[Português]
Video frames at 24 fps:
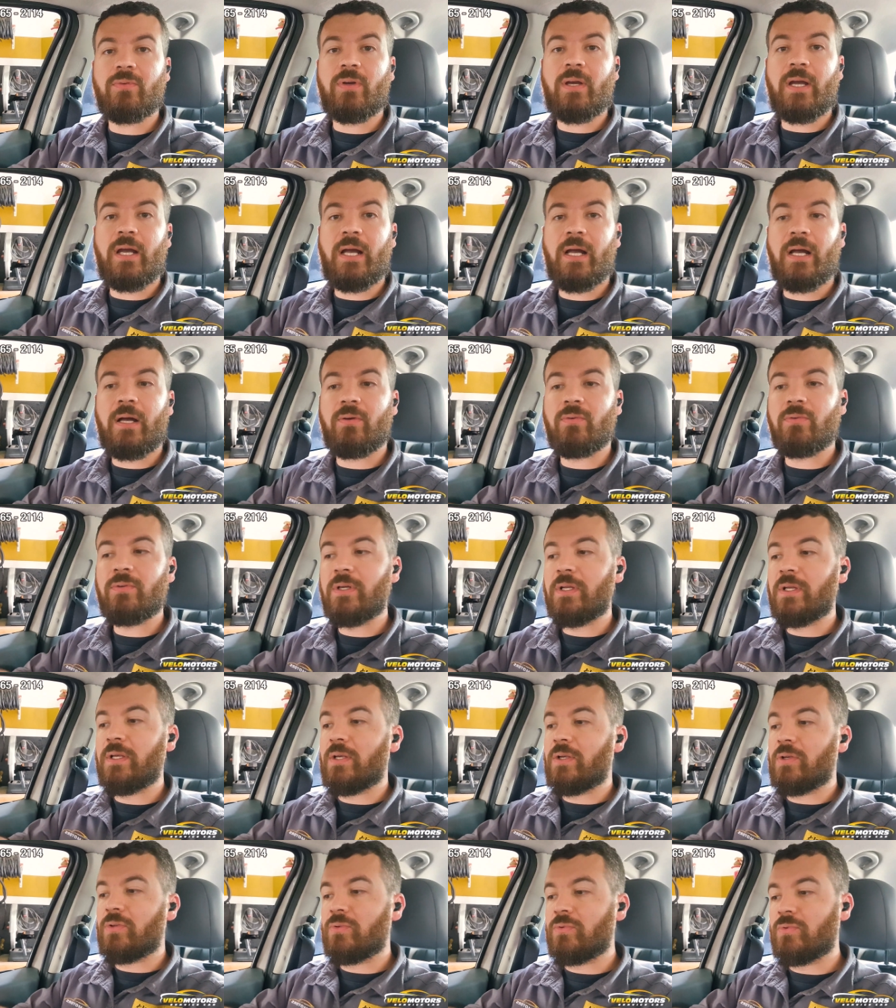carro,
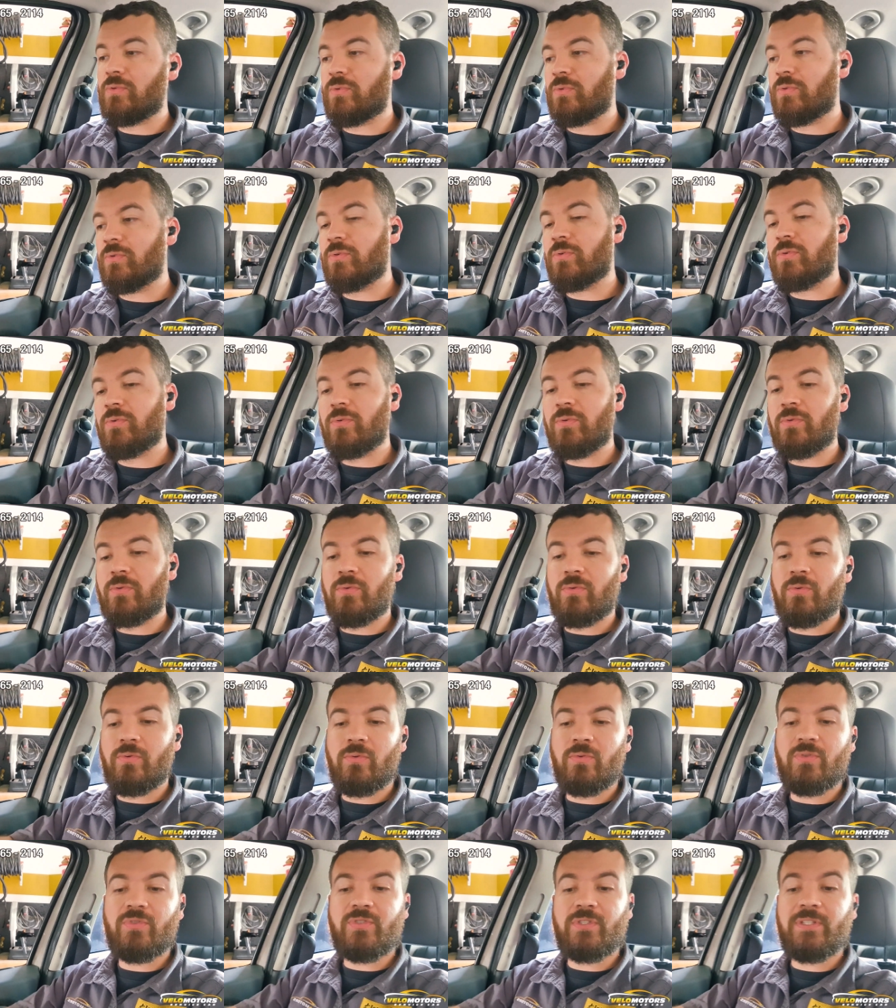
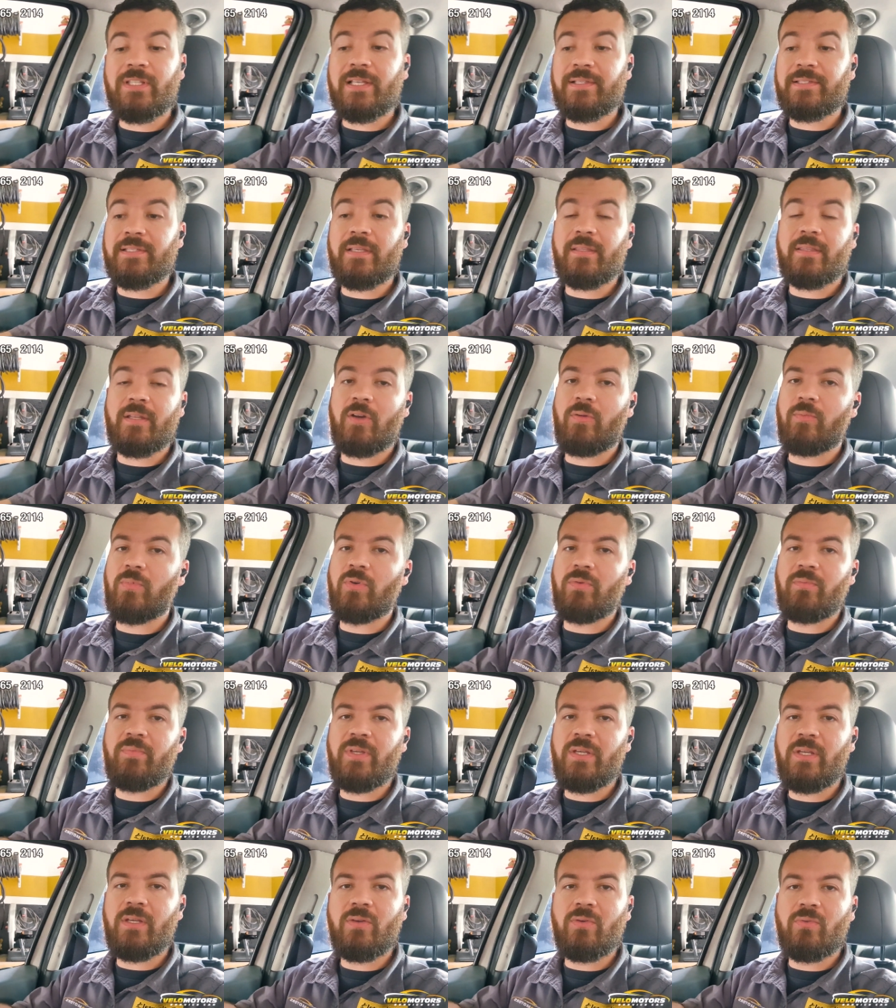no na central
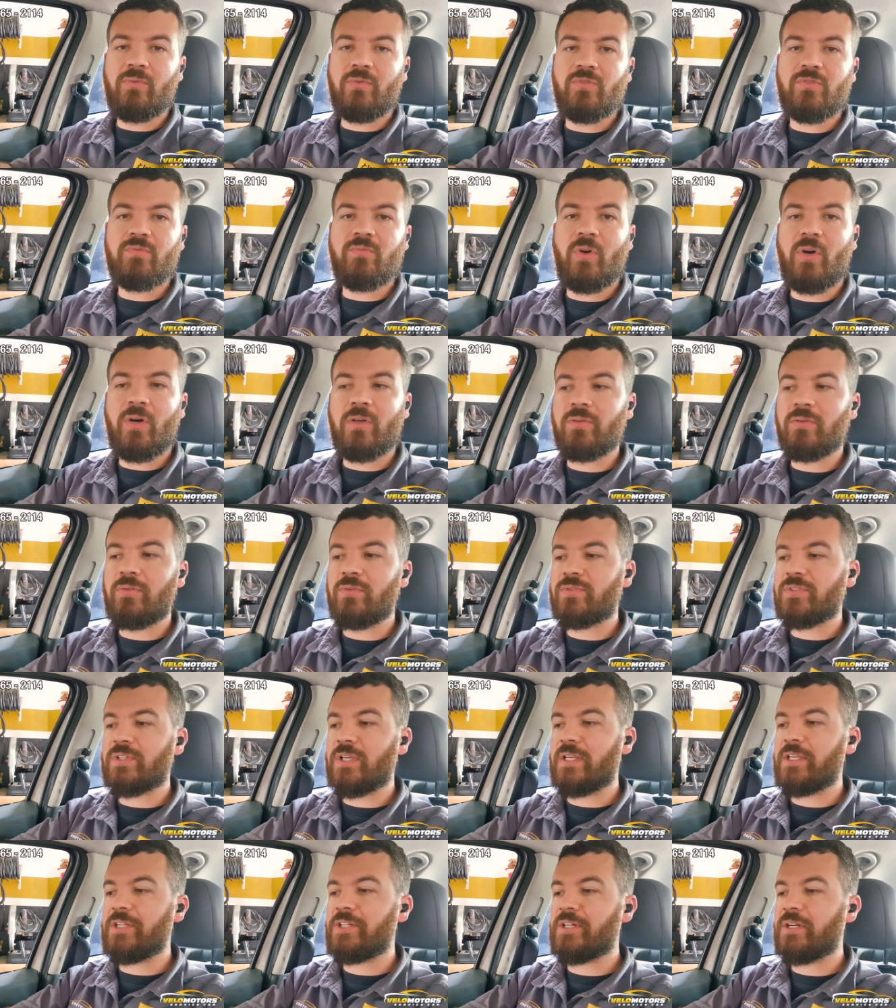Blumi ou nos módulos
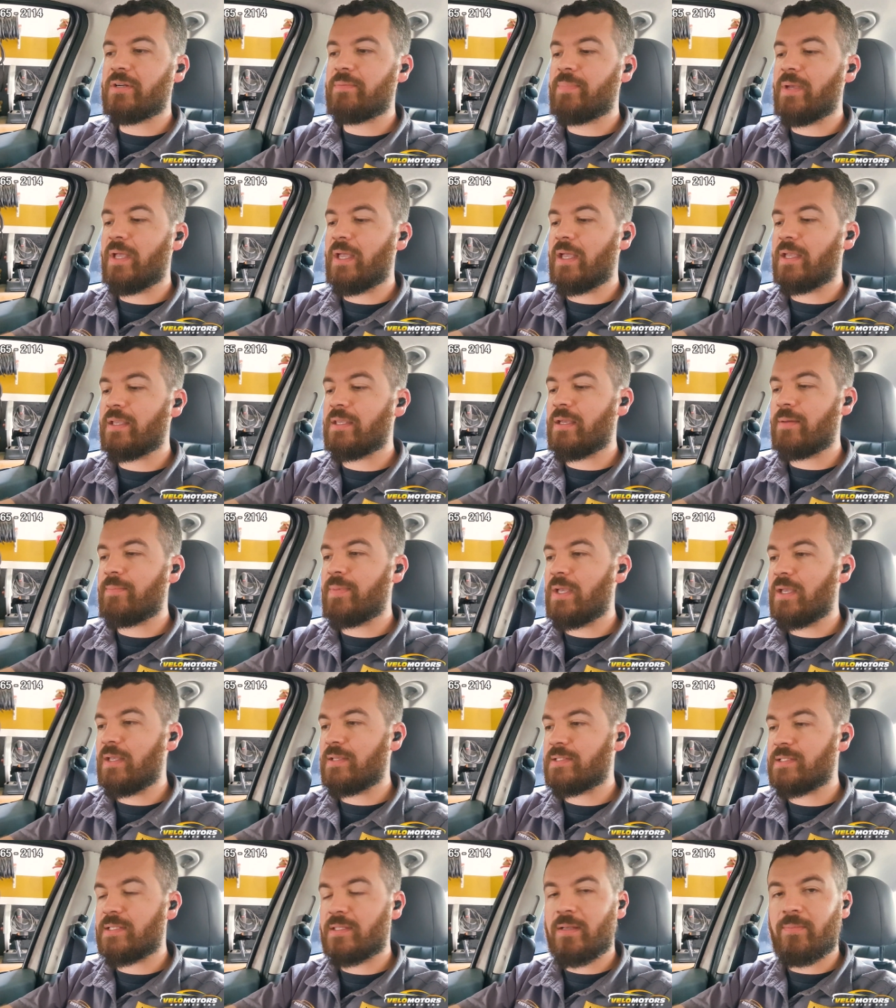aí de airbag e
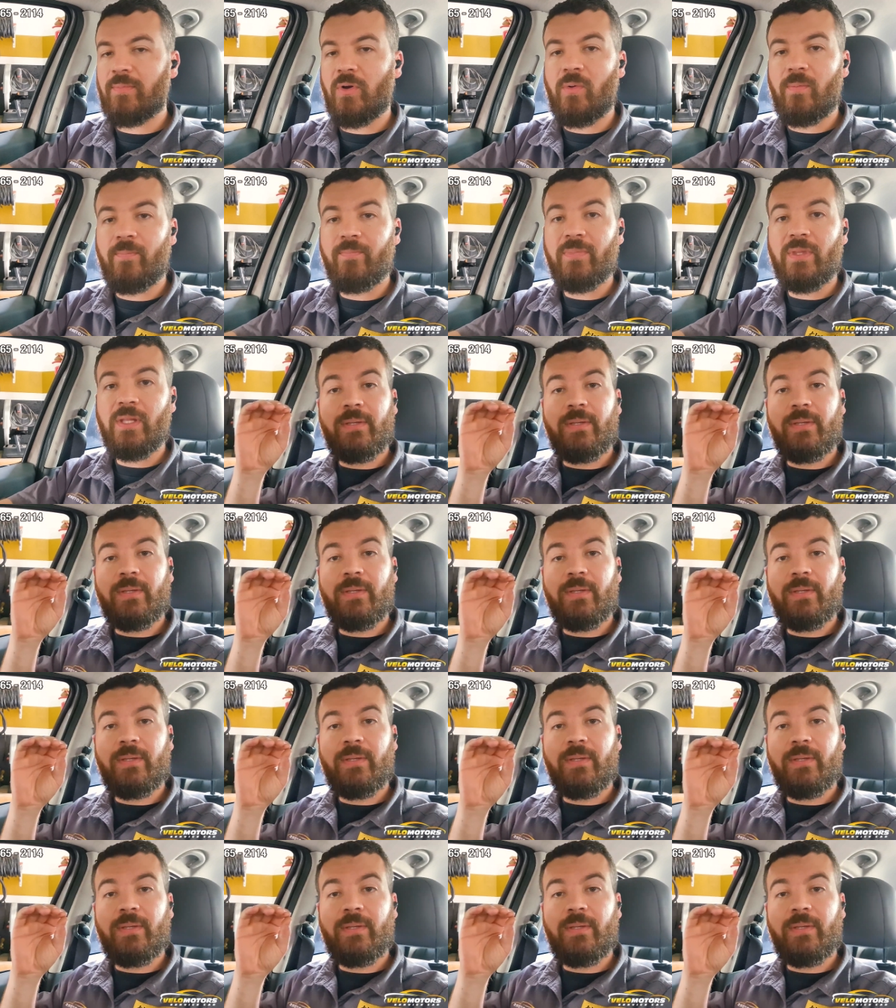ABS, tá bom?